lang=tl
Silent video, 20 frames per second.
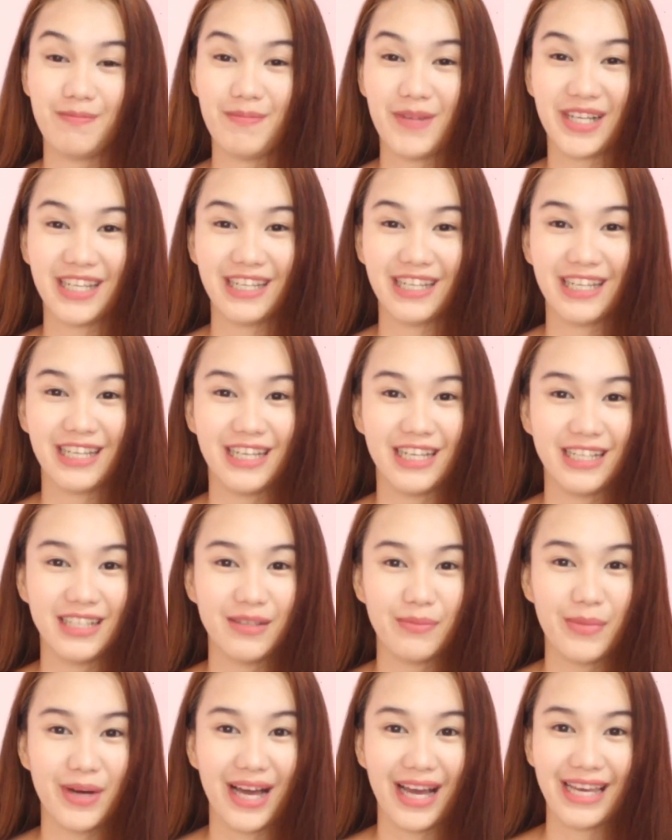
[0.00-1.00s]

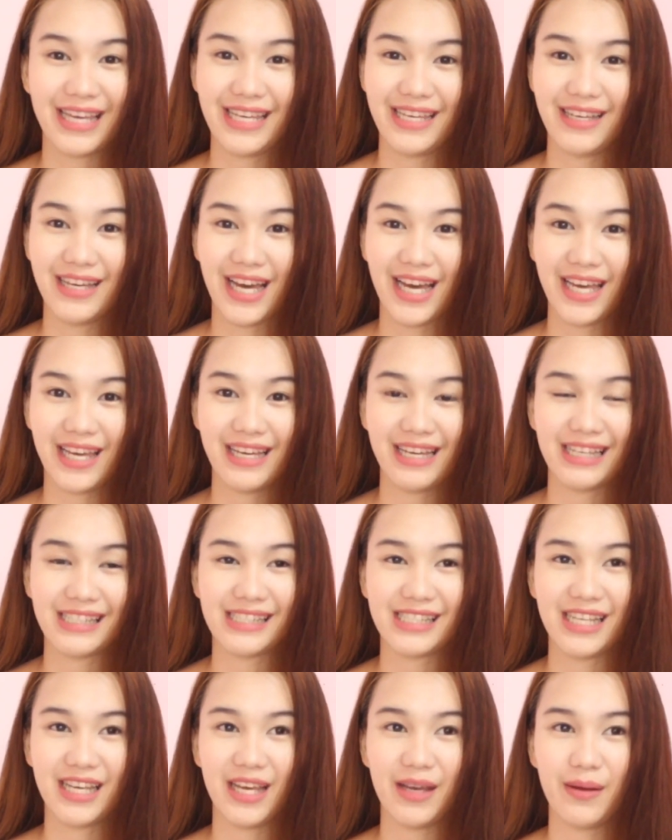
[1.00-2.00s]
maririnig ng mga ingay
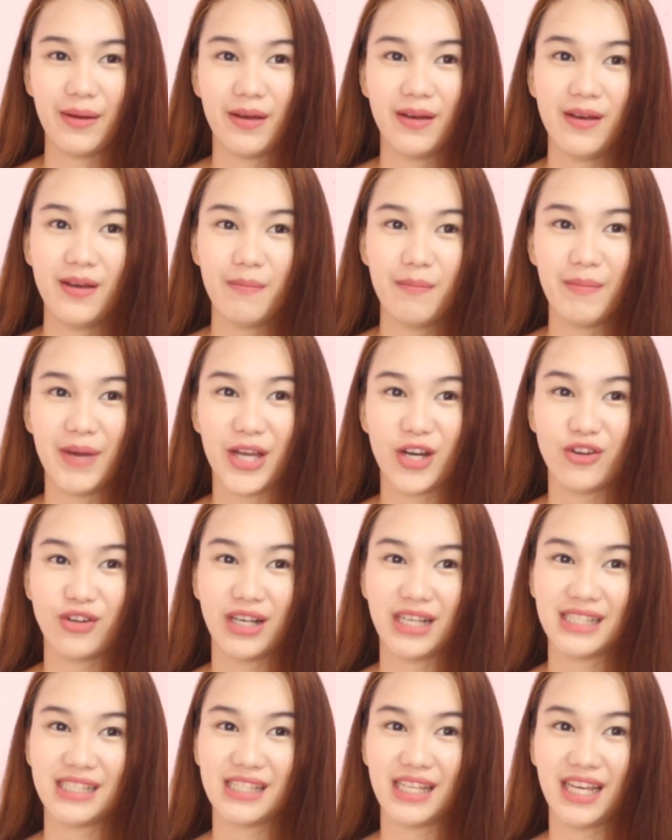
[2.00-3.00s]
kasi
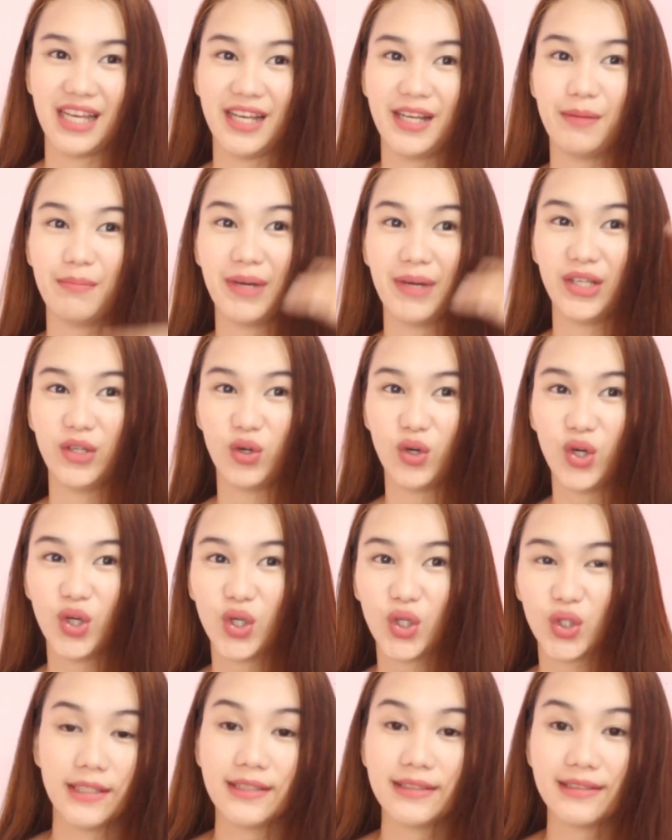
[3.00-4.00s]
meron kasing manok
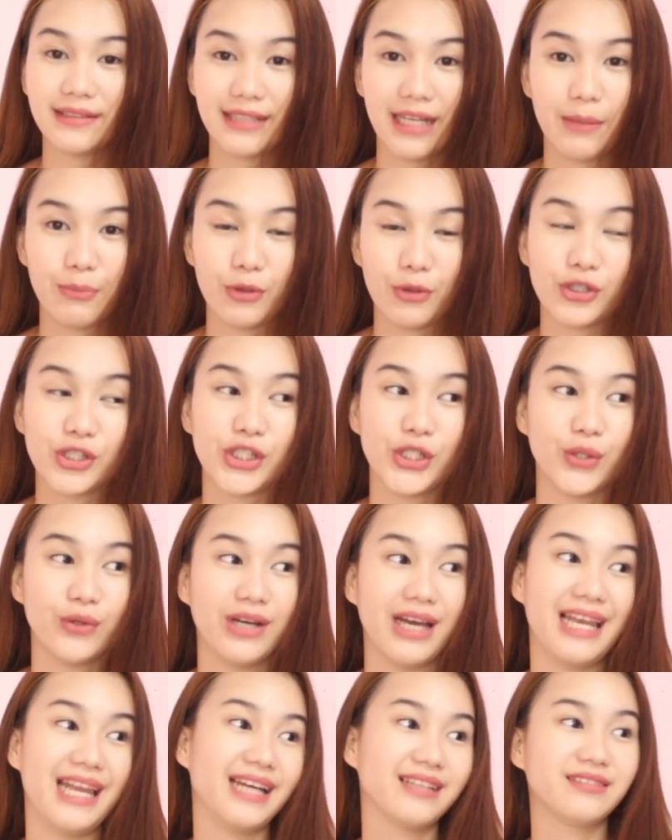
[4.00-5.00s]
tapos, yung
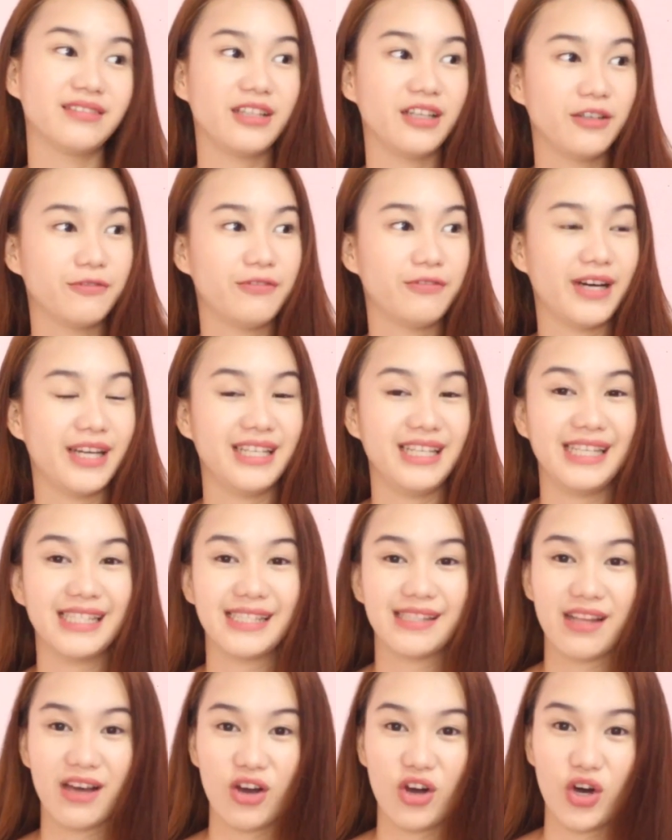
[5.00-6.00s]
electric fan is
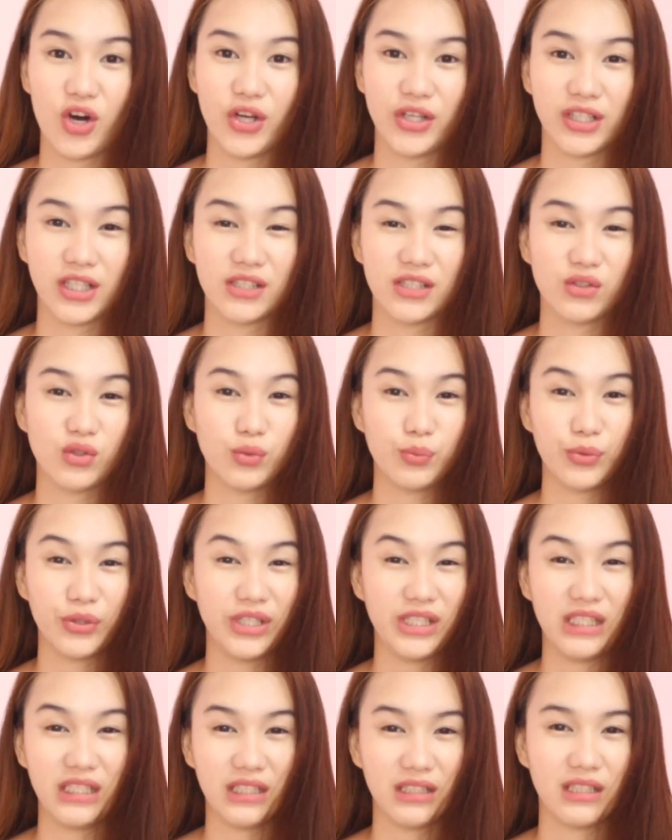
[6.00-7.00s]
naka-on kasi super
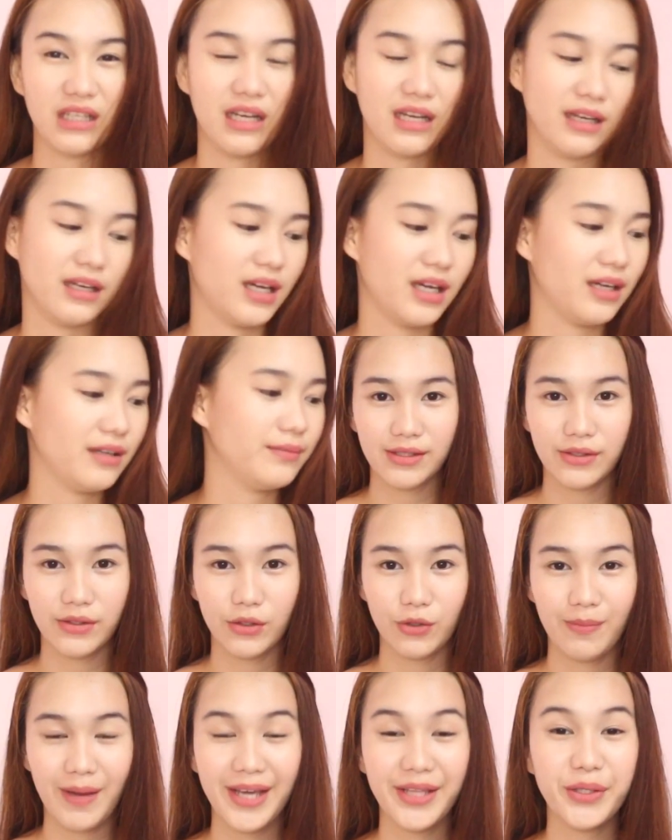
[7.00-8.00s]
init talaga.
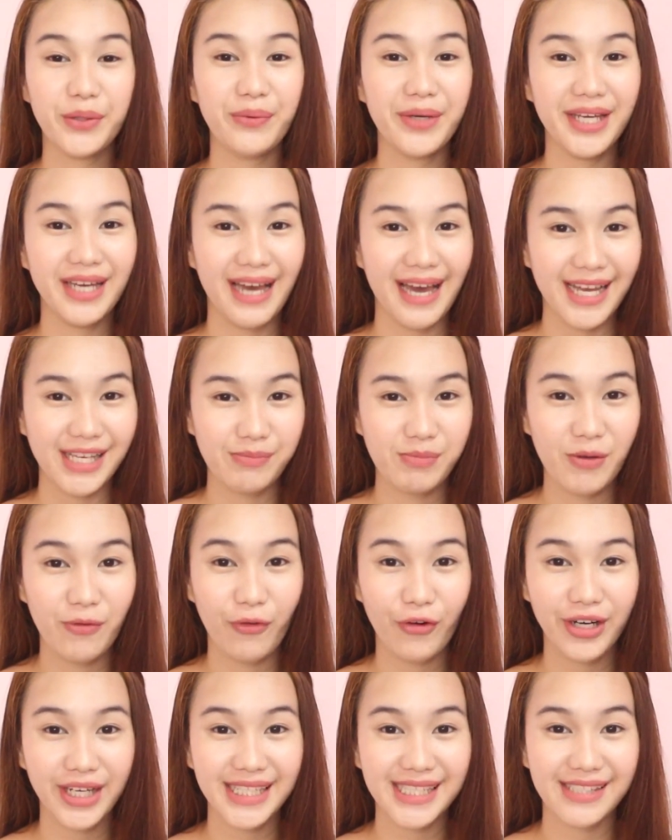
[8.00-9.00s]
So, by the way guys,
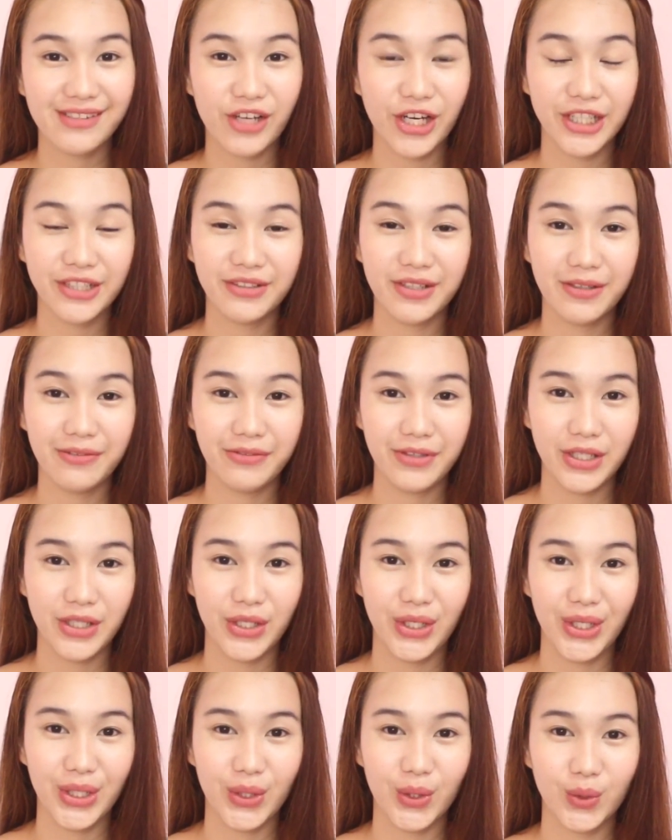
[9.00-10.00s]
before I start the
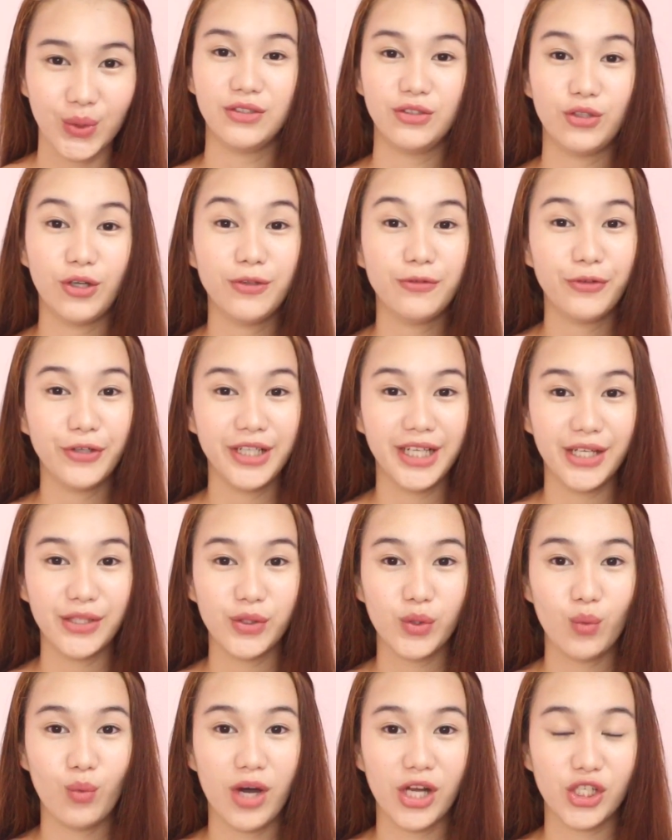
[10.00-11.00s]
video, don't
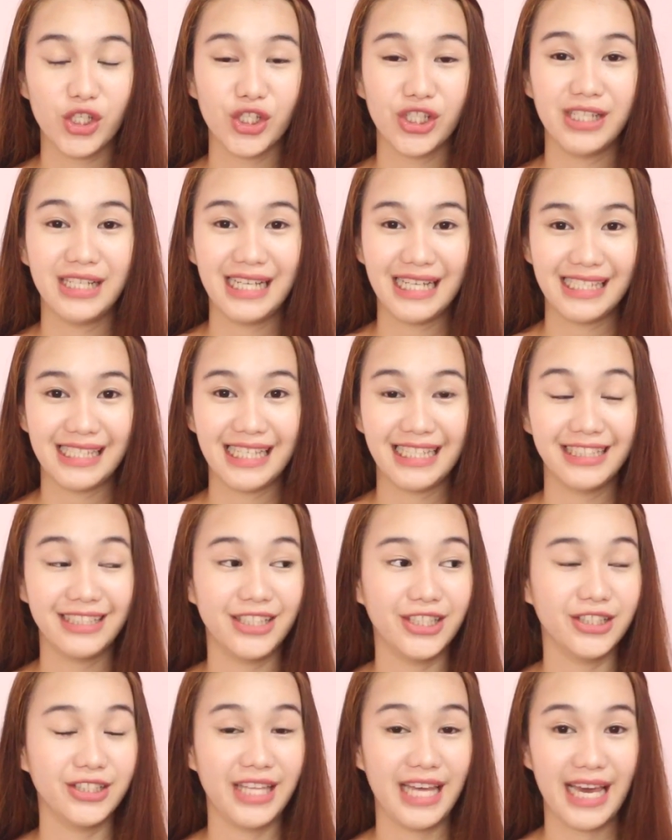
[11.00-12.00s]
forget to watch this
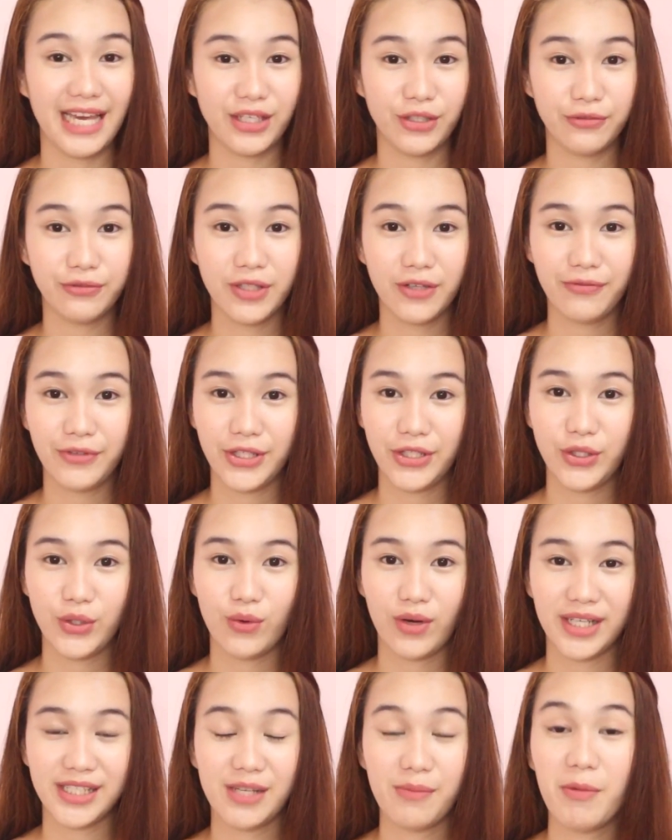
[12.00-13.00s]
until the end of the
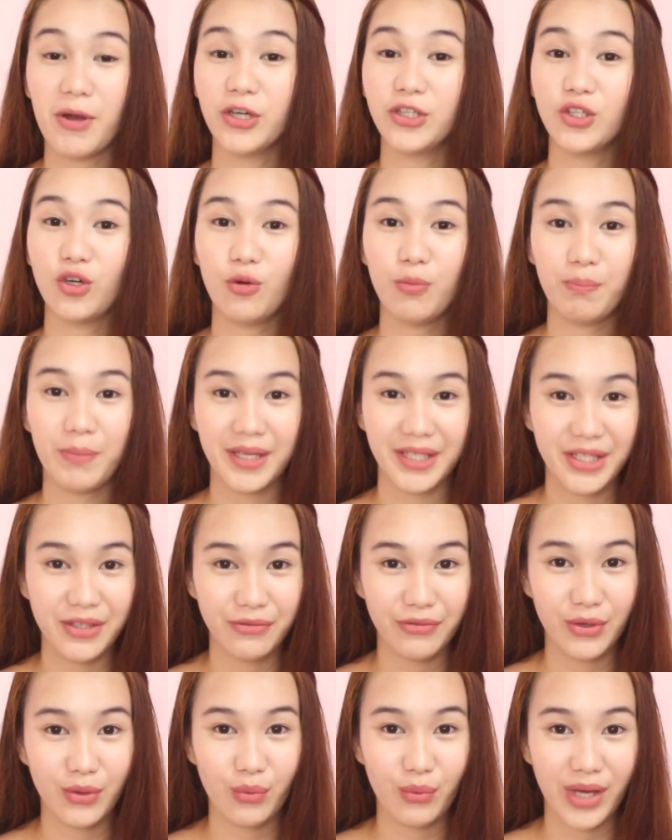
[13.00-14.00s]
video kasi meron akong
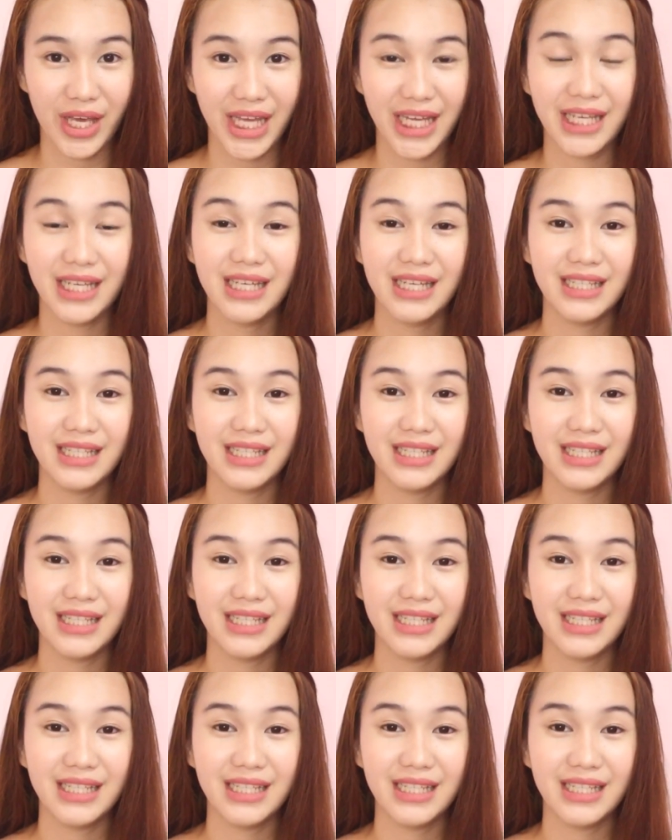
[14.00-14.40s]
pag-giveaway